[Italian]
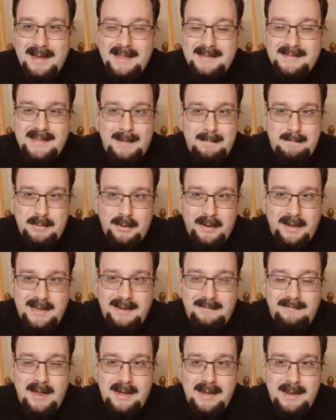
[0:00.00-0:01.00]
l'esempio che
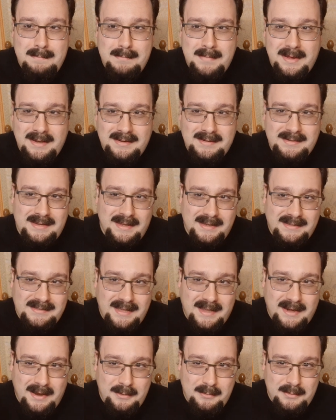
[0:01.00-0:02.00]
gli viene in mente
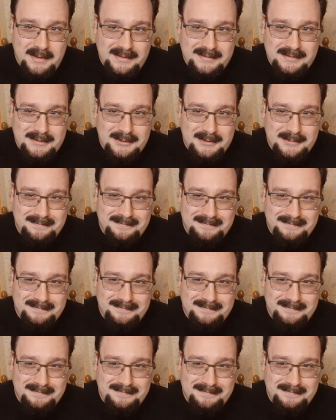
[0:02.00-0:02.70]
sarà questo.